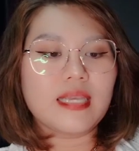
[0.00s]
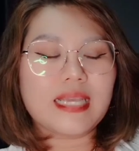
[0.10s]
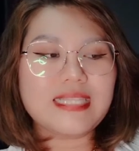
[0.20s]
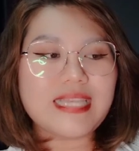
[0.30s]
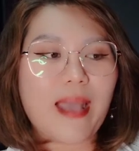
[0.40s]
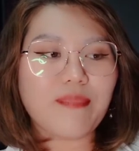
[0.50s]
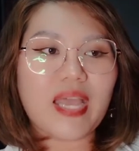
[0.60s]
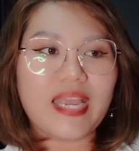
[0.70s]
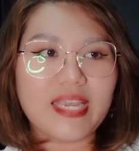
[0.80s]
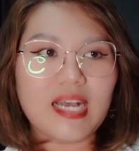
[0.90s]
Thì cái trạm
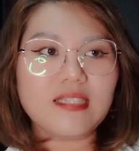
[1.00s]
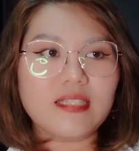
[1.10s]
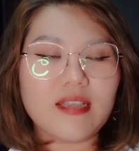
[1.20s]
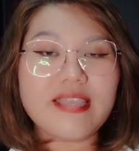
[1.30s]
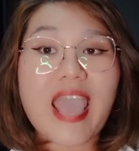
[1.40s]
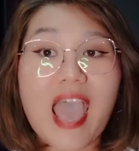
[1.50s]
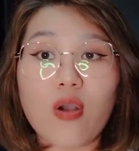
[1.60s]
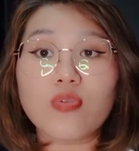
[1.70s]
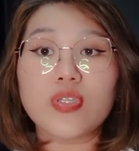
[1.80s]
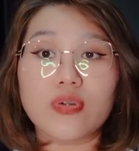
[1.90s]
này á, nó
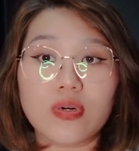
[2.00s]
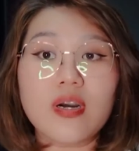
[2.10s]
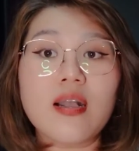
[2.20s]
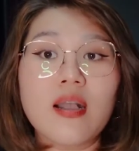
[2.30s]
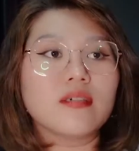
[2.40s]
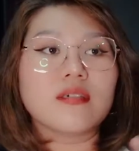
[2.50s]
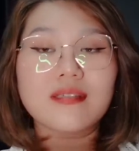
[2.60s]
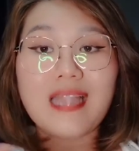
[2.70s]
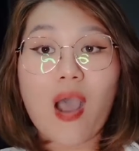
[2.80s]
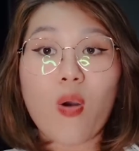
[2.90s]
giao giữa
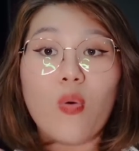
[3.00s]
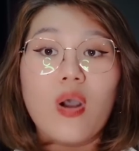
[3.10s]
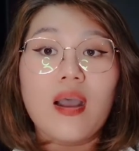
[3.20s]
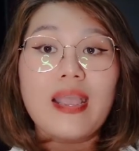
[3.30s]
đường tàu